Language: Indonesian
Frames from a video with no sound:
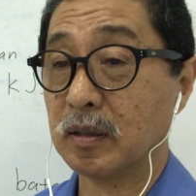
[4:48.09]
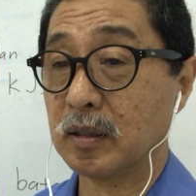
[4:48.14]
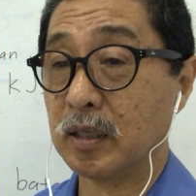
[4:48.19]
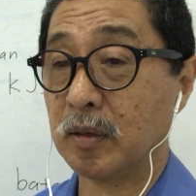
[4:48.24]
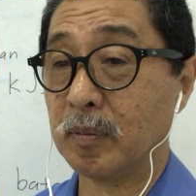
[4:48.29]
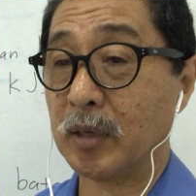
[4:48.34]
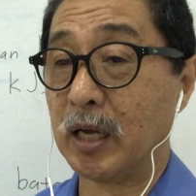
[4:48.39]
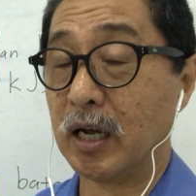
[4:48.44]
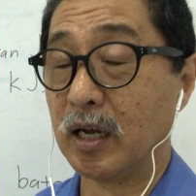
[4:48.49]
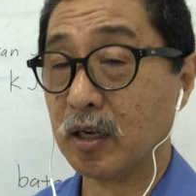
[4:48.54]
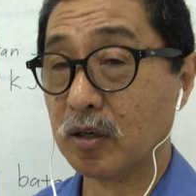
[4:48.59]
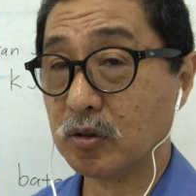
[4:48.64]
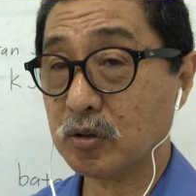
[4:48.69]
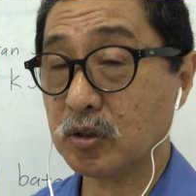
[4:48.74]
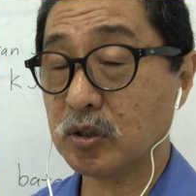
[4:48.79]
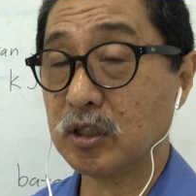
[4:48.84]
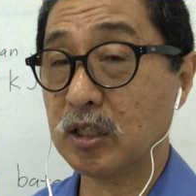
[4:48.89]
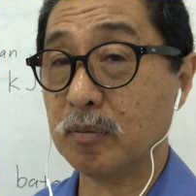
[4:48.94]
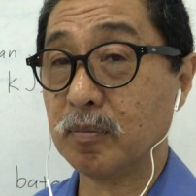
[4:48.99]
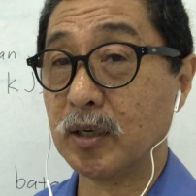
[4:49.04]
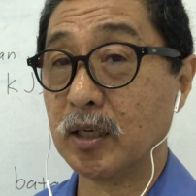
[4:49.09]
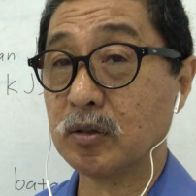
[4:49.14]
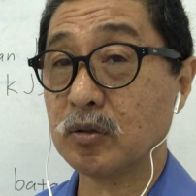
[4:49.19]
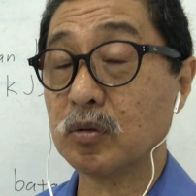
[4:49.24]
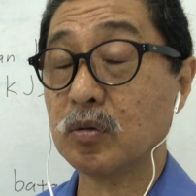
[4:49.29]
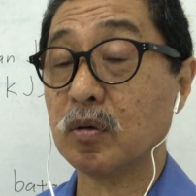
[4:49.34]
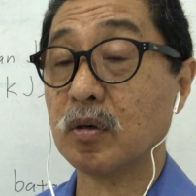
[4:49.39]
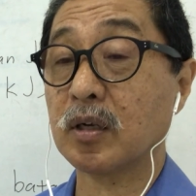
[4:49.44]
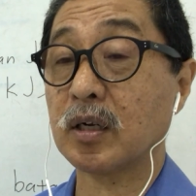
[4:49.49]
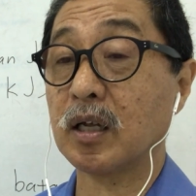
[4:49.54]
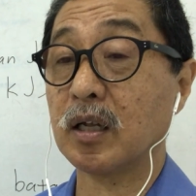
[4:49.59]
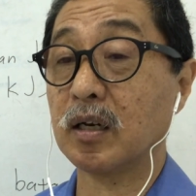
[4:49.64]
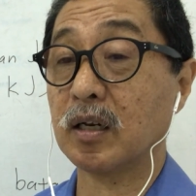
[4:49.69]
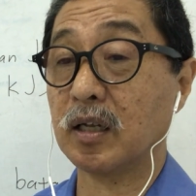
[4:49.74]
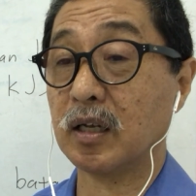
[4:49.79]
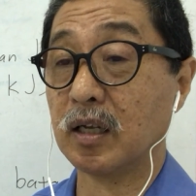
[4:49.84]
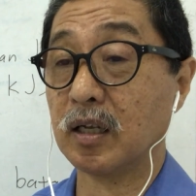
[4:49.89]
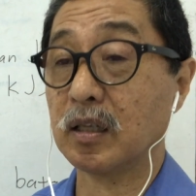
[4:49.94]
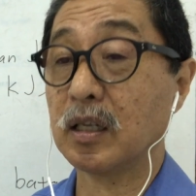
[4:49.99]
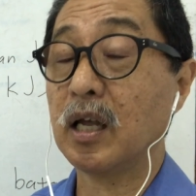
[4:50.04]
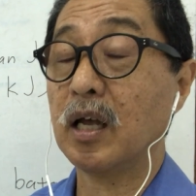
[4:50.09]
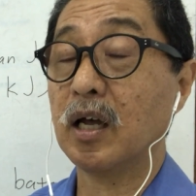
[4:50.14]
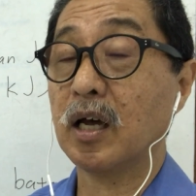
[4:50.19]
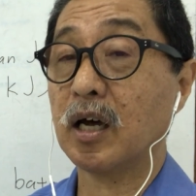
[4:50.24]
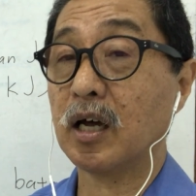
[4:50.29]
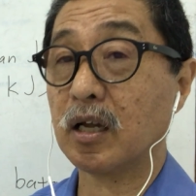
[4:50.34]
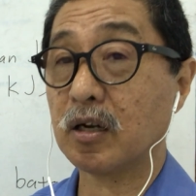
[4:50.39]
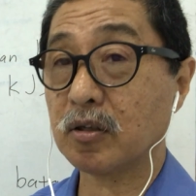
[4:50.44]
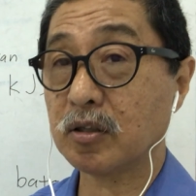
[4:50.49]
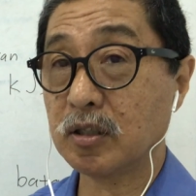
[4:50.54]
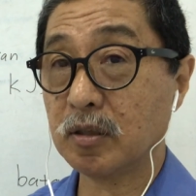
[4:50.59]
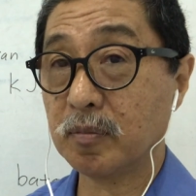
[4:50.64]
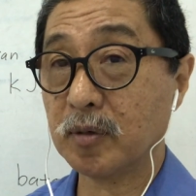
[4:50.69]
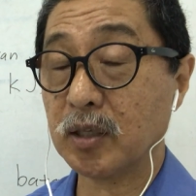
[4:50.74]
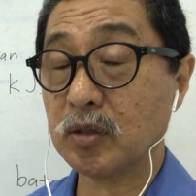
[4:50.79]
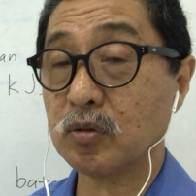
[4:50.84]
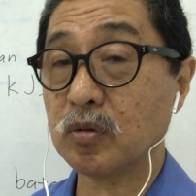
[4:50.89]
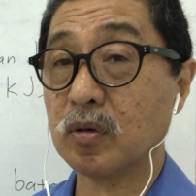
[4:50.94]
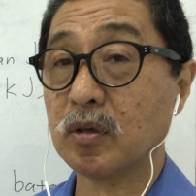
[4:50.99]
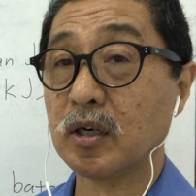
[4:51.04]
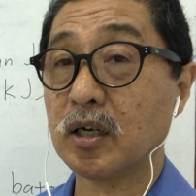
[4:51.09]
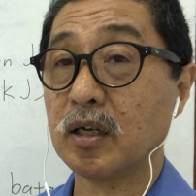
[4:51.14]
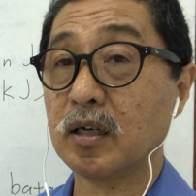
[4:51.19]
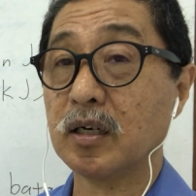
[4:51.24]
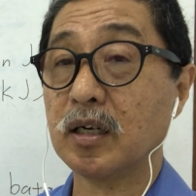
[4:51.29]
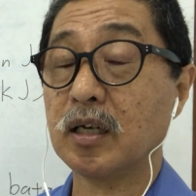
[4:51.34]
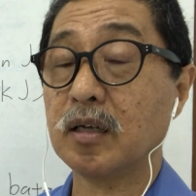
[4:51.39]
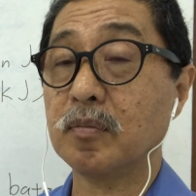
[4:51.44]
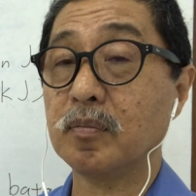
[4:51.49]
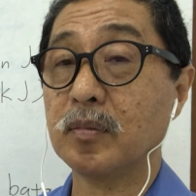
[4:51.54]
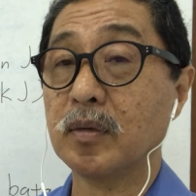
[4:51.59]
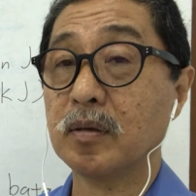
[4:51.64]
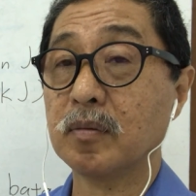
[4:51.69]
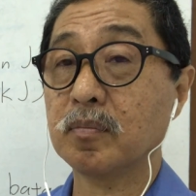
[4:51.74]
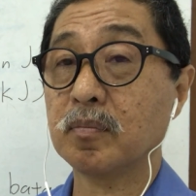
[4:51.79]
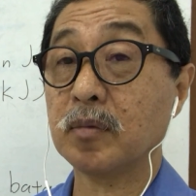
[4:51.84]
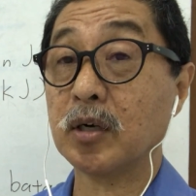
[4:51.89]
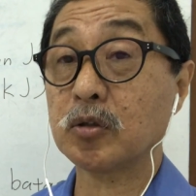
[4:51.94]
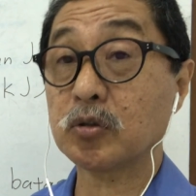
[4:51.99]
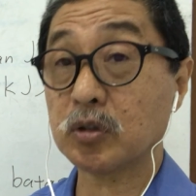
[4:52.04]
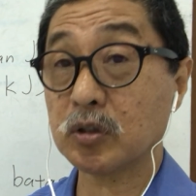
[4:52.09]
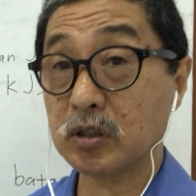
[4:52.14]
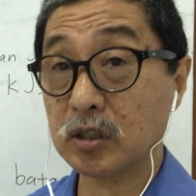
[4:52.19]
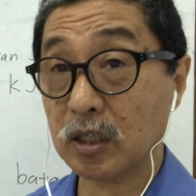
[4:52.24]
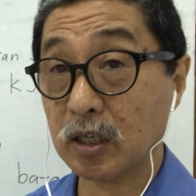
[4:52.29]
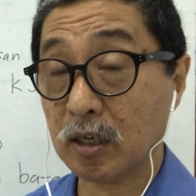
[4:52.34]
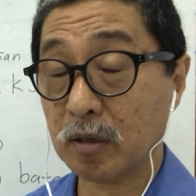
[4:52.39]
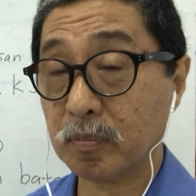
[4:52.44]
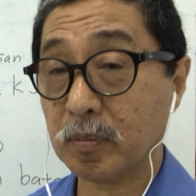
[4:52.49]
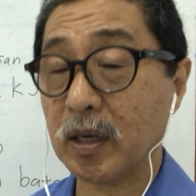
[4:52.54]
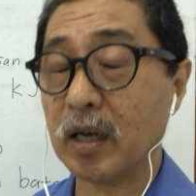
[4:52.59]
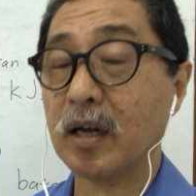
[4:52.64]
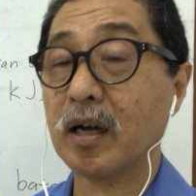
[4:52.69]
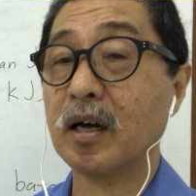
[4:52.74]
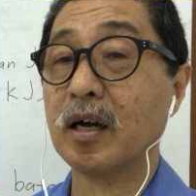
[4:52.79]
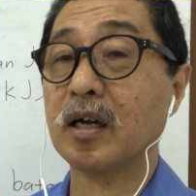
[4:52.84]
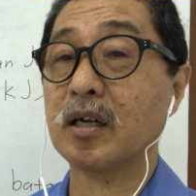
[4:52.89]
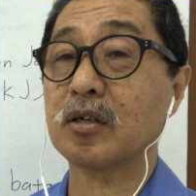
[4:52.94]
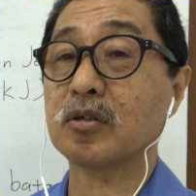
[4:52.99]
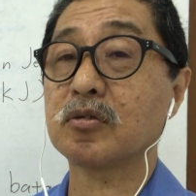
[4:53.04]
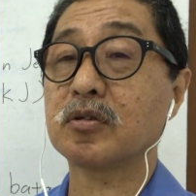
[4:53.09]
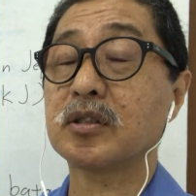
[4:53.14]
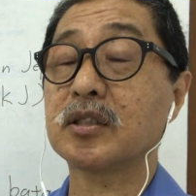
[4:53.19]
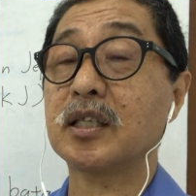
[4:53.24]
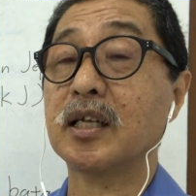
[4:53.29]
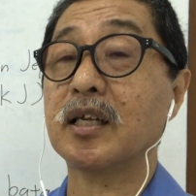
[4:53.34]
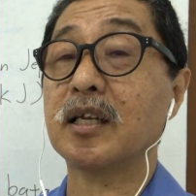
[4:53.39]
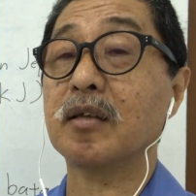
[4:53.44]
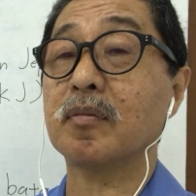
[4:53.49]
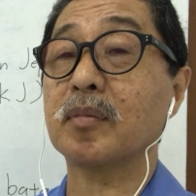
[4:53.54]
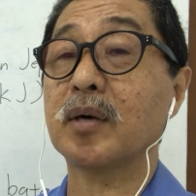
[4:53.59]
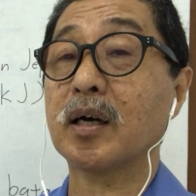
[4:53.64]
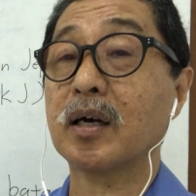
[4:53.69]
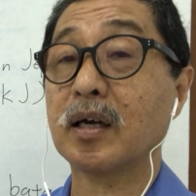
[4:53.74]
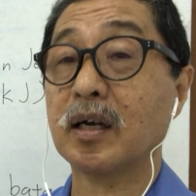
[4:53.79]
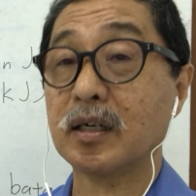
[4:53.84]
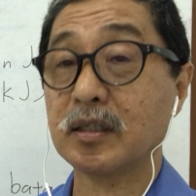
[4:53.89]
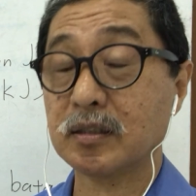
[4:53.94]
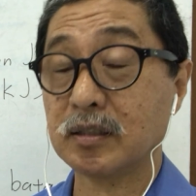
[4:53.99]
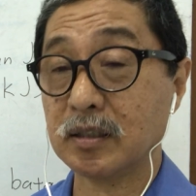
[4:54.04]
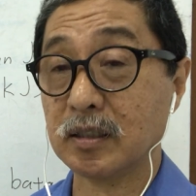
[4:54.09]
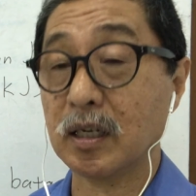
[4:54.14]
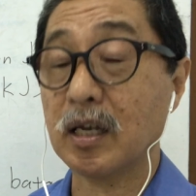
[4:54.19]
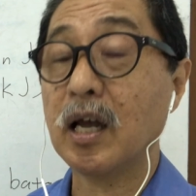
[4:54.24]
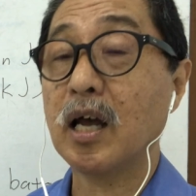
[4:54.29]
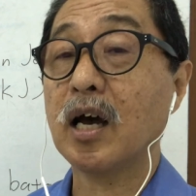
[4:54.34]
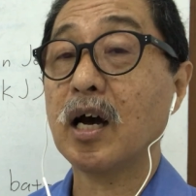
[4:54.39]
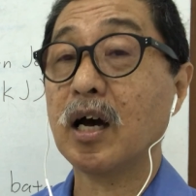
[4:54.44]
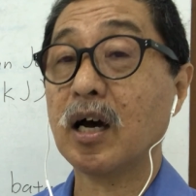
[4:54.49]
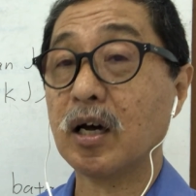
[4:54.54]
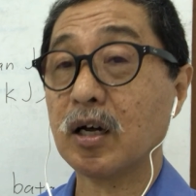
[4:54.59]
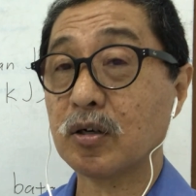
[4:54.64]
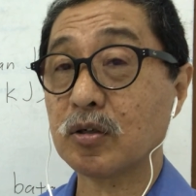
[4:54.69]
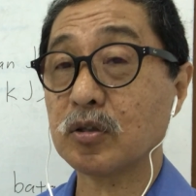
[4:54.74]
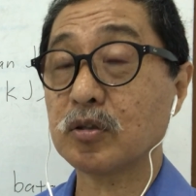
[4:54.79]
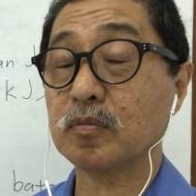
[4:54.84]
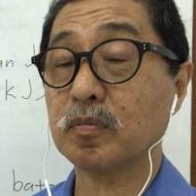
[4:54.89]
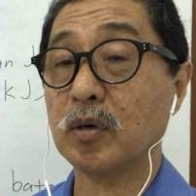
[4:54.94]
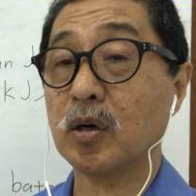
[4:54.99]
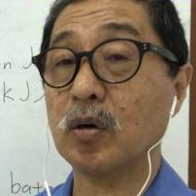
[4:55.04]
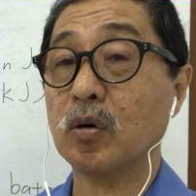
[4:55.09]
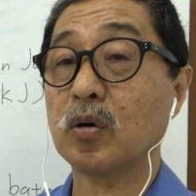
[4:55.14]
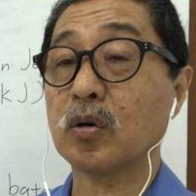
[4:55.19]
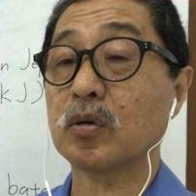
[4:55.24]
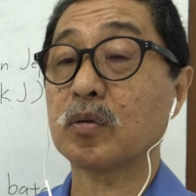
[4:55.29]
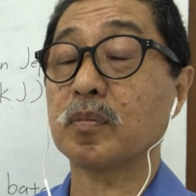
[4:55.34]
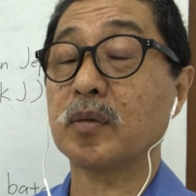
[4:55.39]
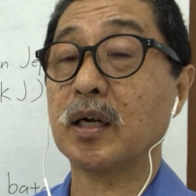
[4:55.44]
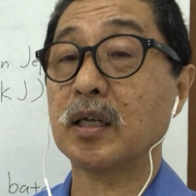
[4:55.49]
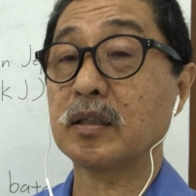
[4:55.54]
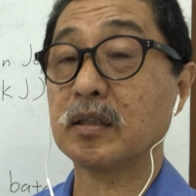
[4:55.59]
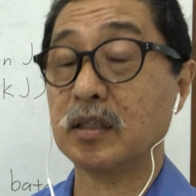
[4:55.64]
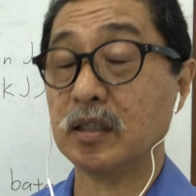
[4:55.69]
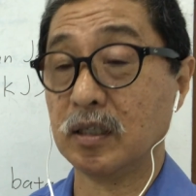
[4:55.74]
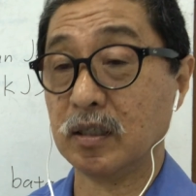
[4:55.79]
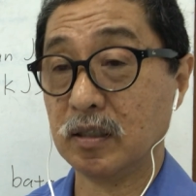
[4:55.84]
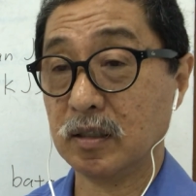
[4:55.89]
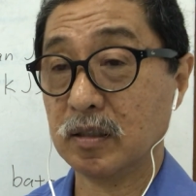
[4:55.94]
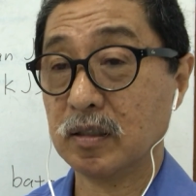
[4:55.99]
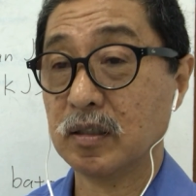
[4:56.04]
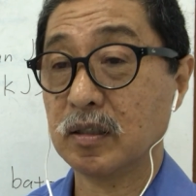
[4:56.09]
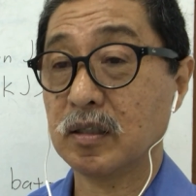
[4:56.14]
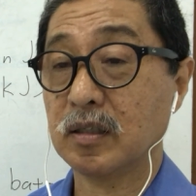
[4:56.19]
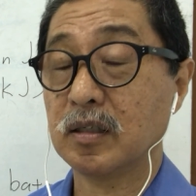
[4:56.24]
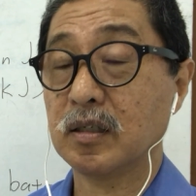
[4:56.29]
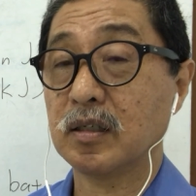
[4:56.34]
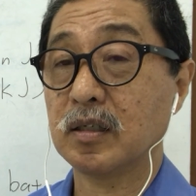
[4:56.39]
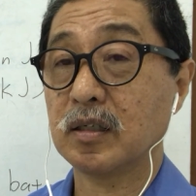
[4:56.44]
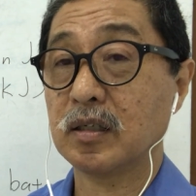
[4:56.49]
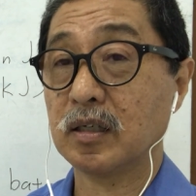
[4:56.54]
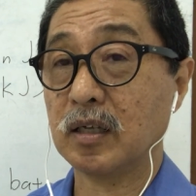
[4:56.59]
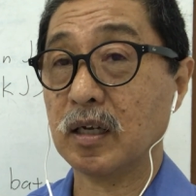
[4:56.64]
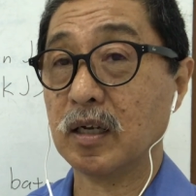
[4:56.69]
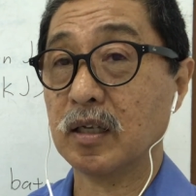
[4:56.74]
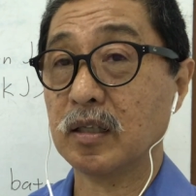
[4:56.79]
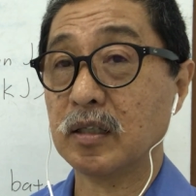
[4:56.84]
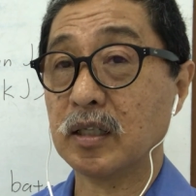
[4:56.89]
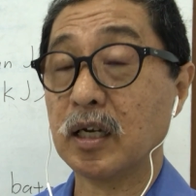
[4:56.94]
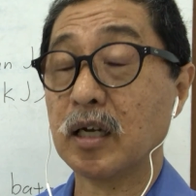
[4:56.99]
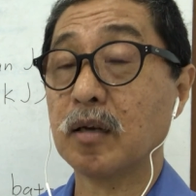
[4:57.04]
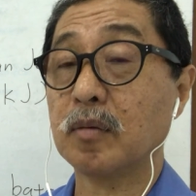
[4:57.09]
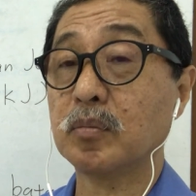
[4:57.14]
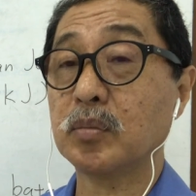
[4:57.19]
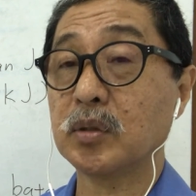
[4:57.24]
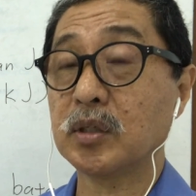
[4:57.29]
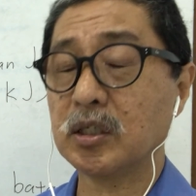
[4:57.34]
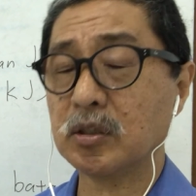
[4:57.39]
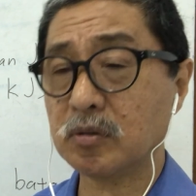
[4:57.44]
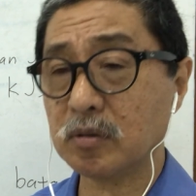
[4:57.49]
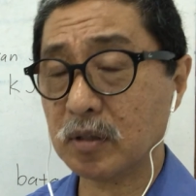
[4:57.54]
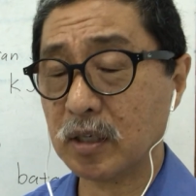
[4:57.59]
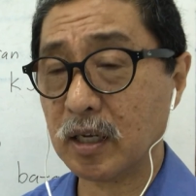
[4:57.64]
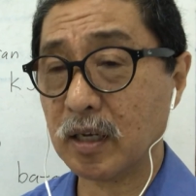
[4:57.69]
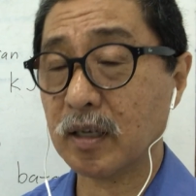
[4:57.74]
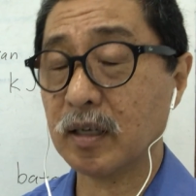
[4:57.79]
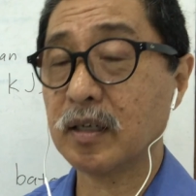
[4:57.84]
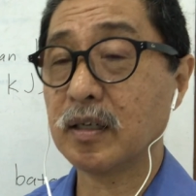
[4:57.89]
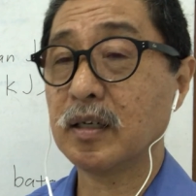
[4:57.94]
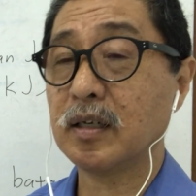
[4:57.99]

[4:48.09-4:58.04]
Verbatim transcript: eh, harus dibantu orang lain. Harus dibantu orang lain maksudnya apa? Harus terima kasih, harus menghormati. Ya, dengan begitulah